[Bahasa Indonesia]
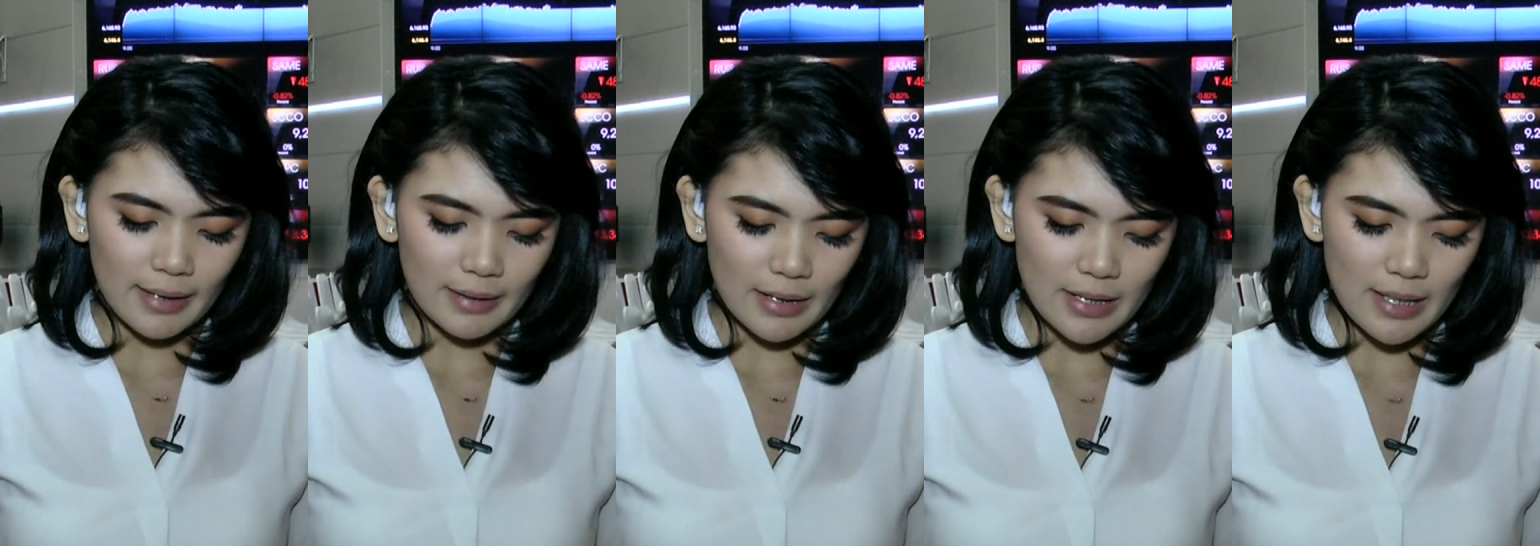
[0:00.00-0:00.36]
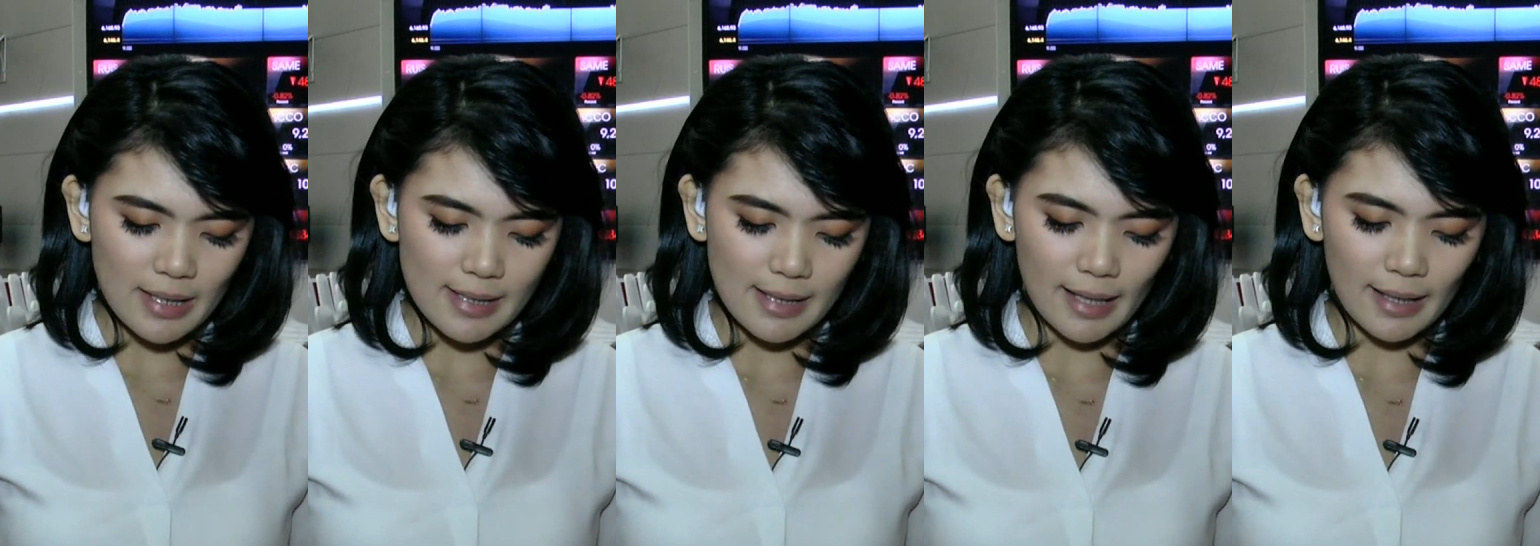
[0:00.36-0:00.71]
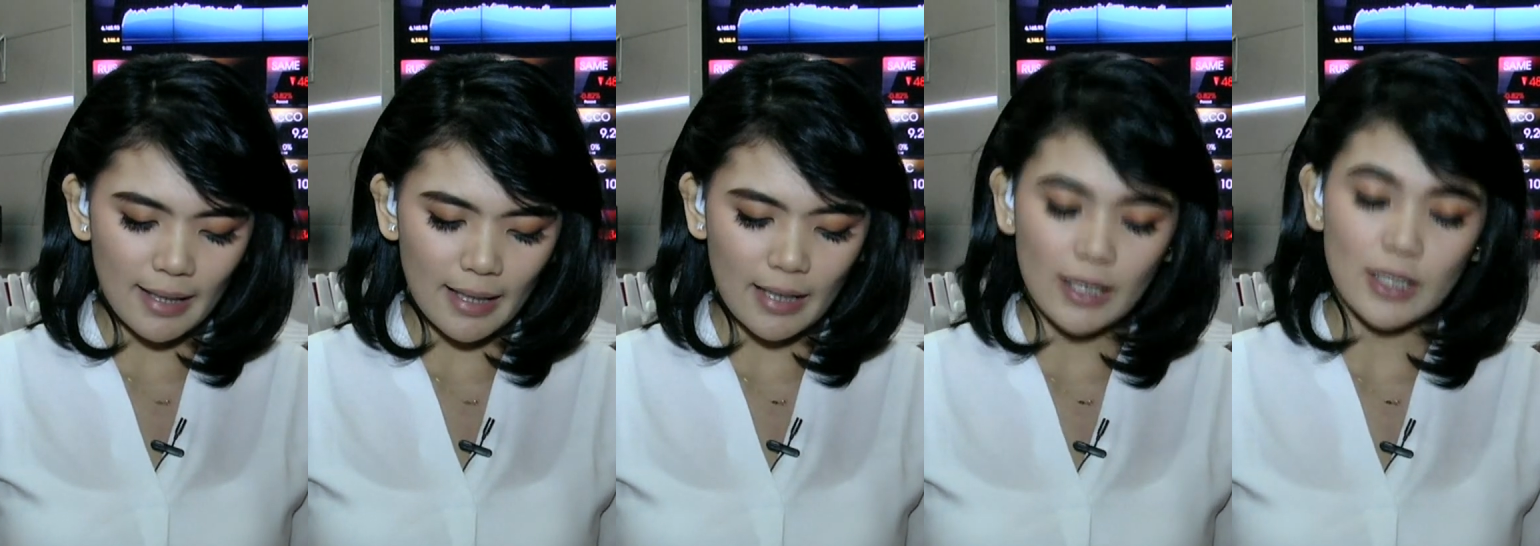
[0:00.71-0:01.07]
ini terjadi
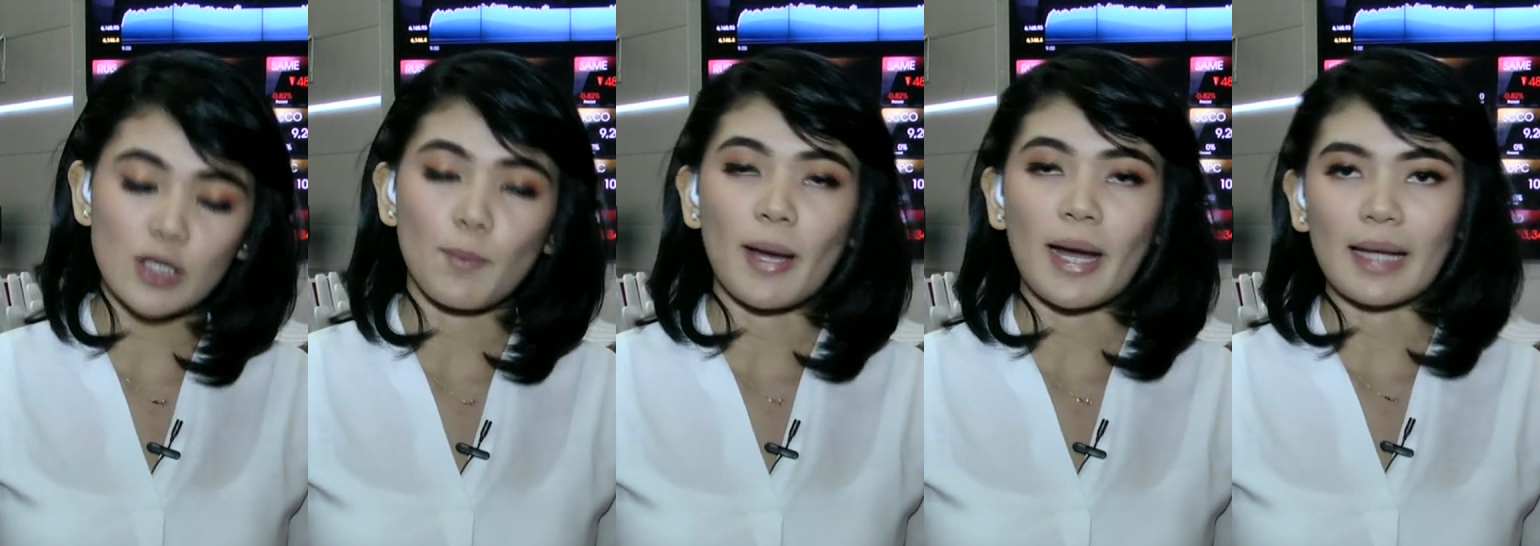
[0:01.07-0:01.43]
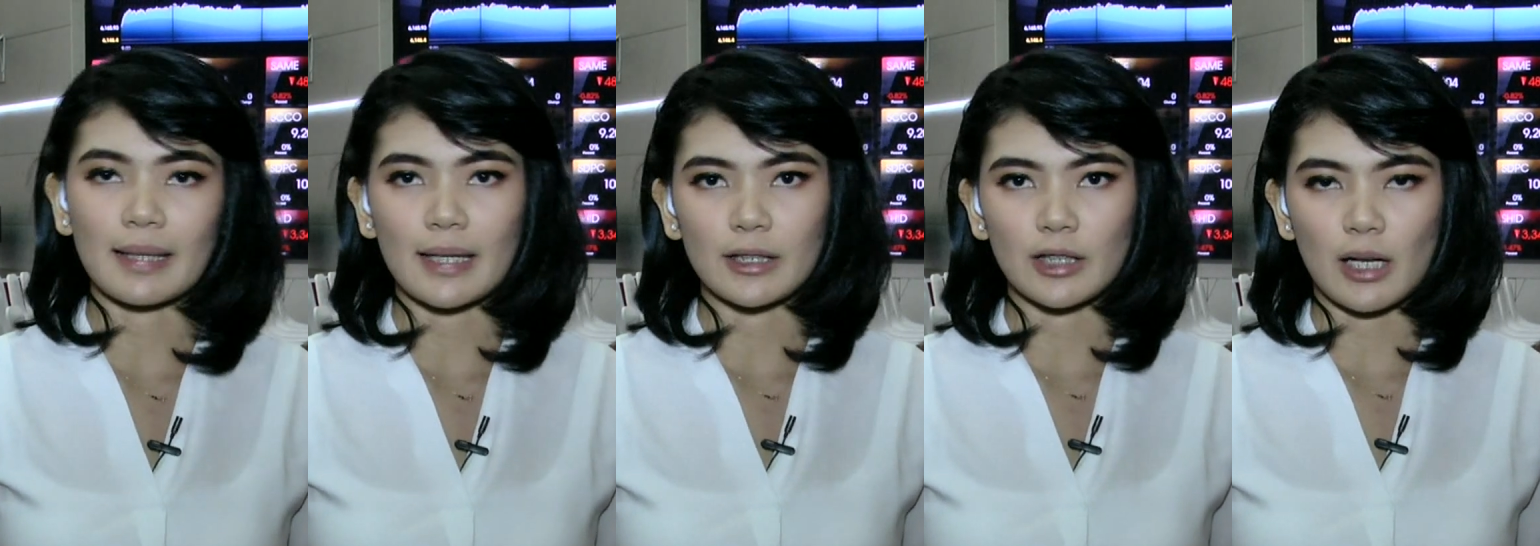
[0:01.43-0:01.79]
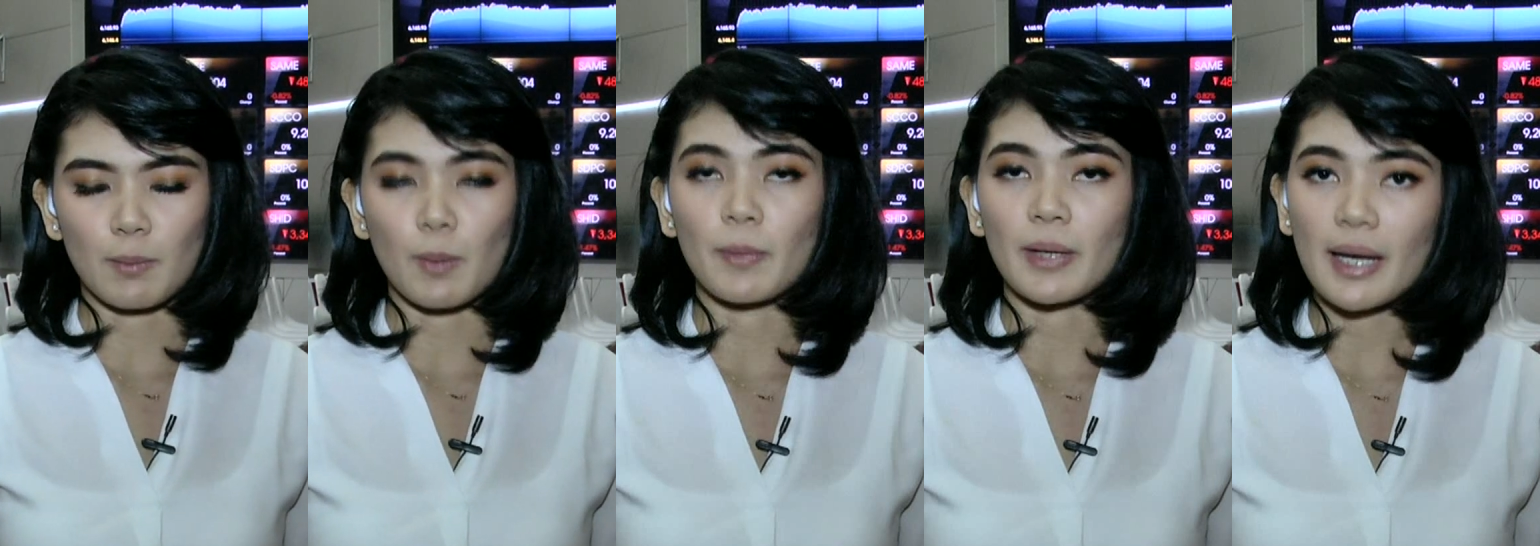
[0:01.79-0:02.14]
seiring dengan kesepakatan
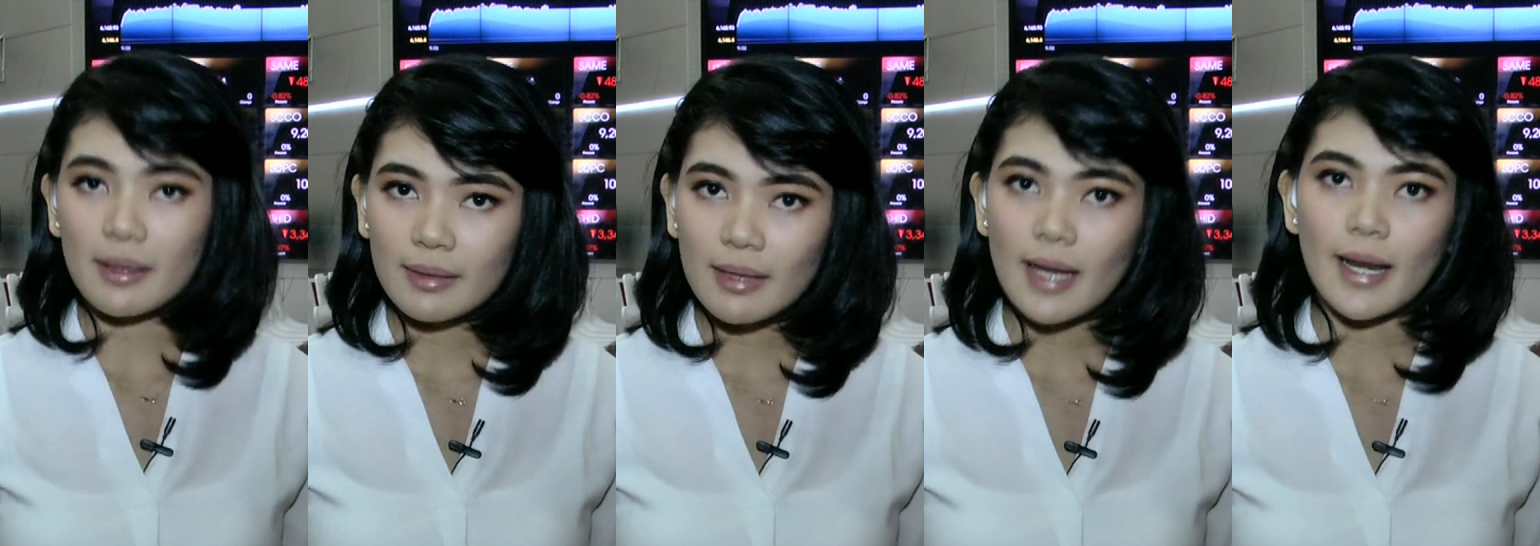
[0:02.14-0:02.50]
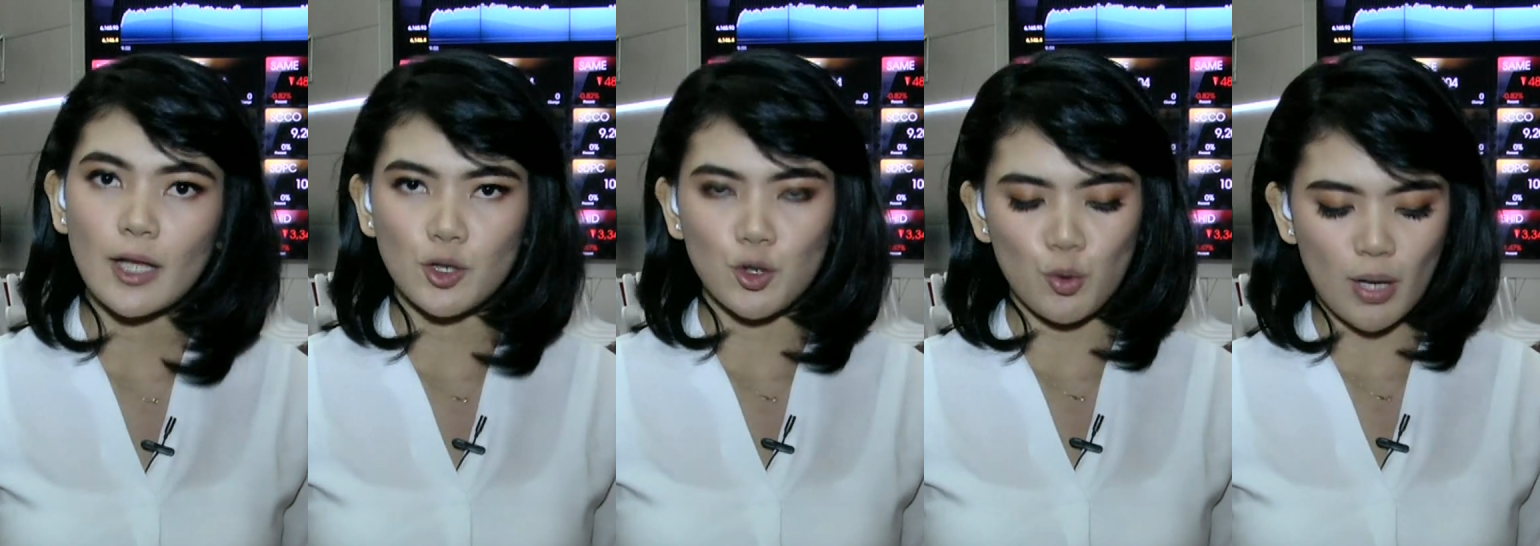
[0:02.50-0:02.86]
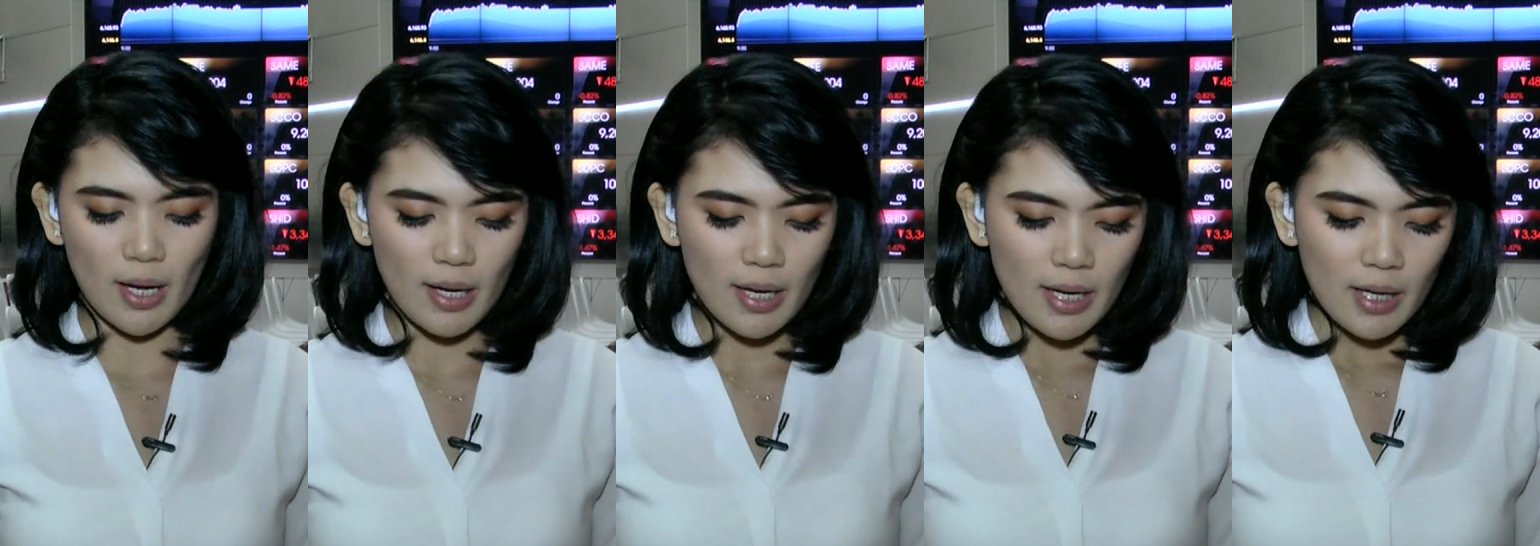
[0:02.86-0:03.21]
antara pemerintah dan
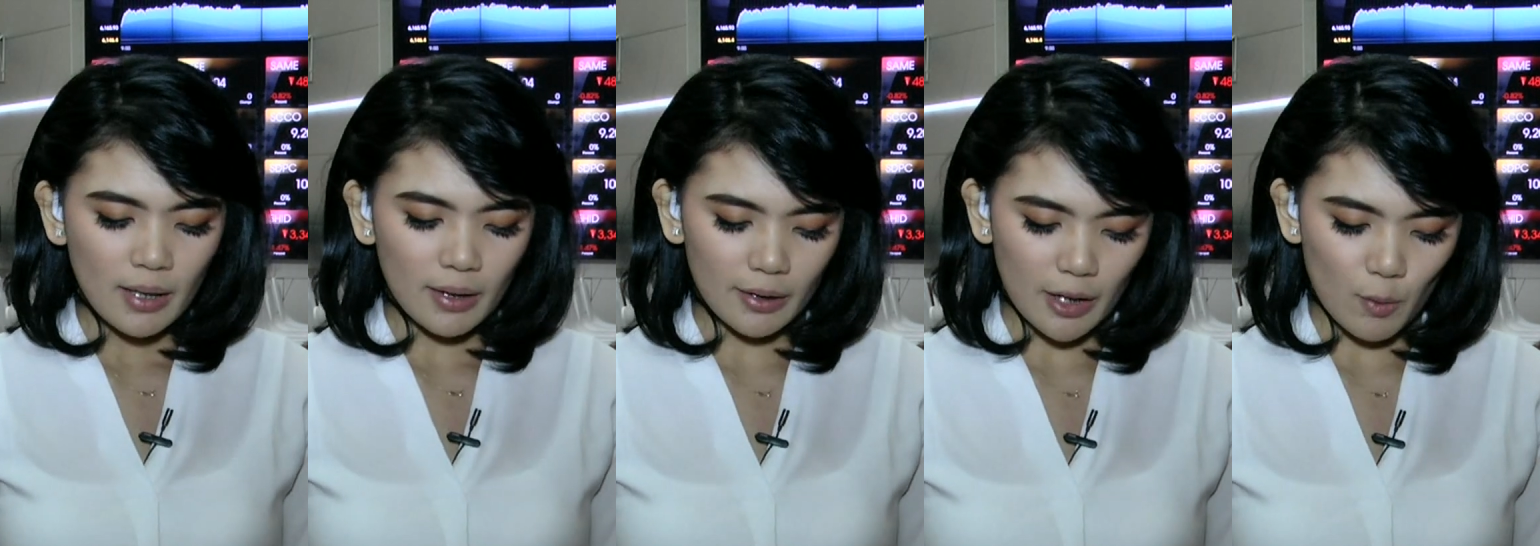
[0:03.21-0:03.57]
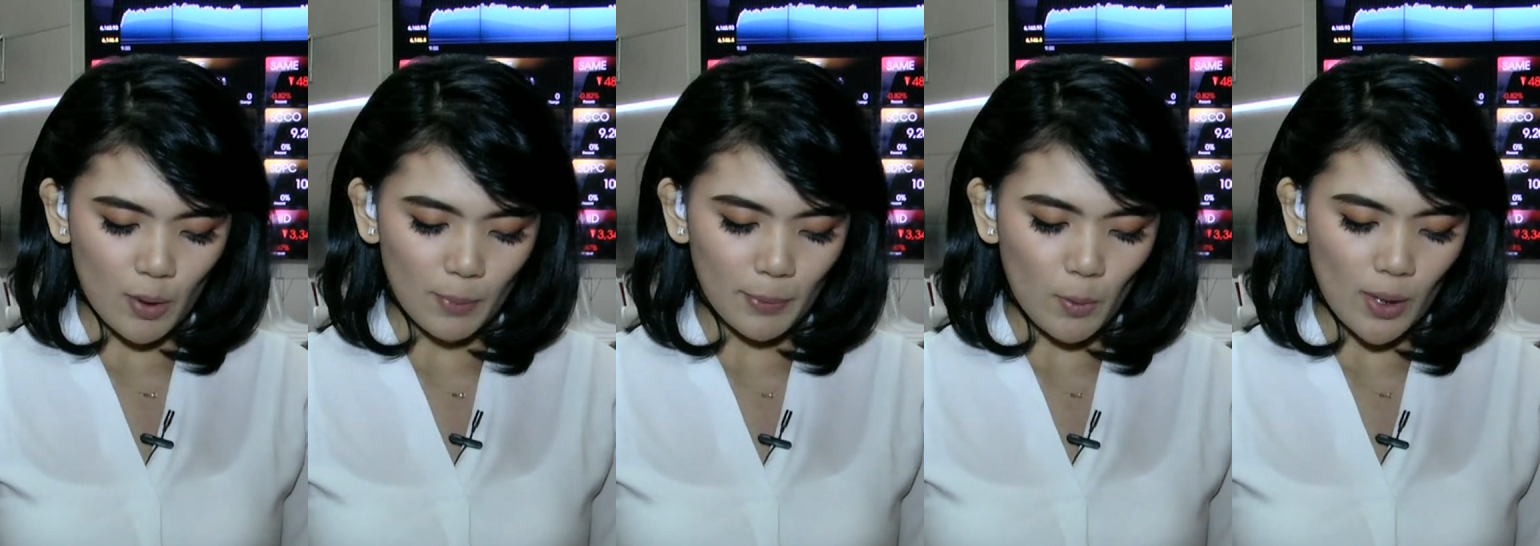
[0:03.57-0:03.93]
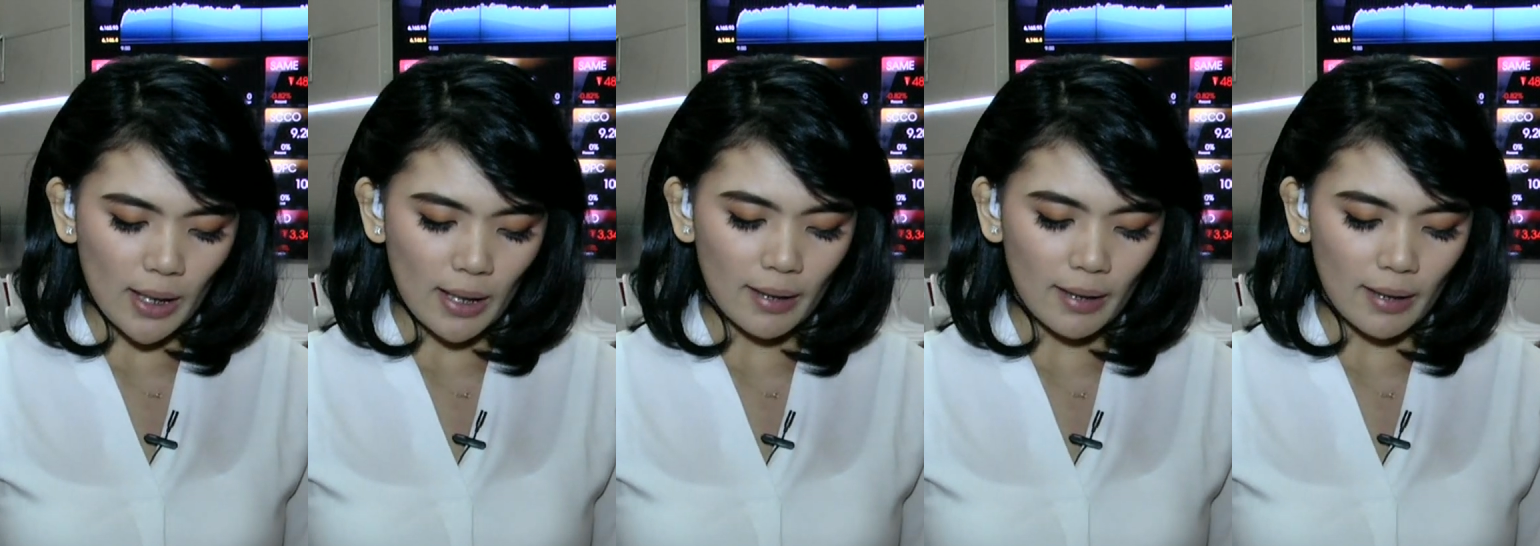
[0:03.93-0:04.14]
juga eh, Dewan